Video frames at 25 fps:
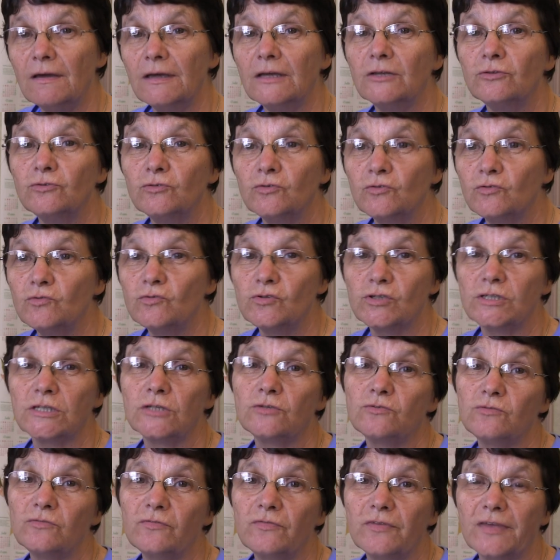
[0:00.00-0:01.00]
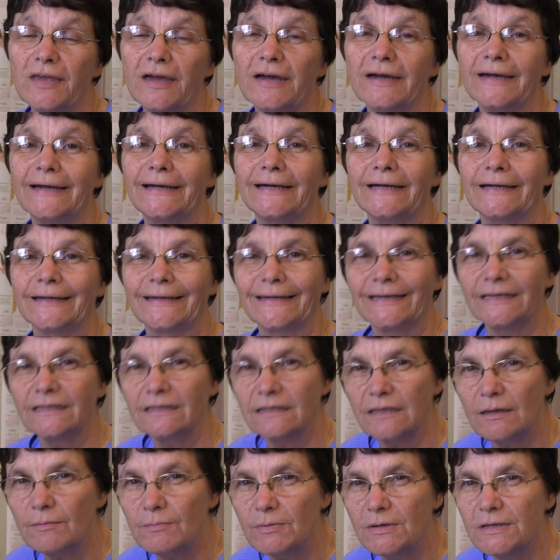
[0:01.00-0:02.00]
Et du coup, Jésus vient
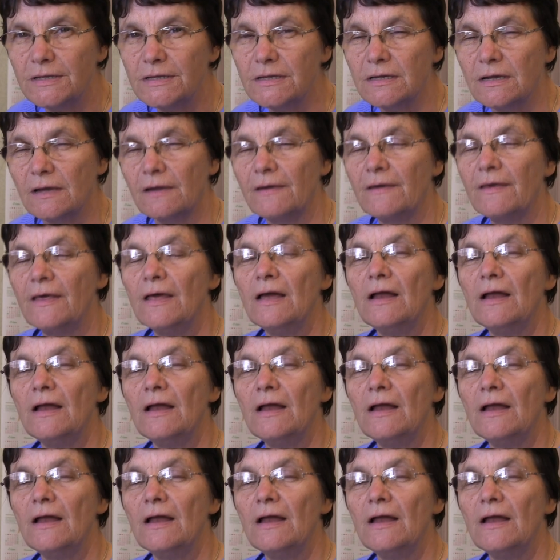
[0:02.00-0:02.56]
rétablir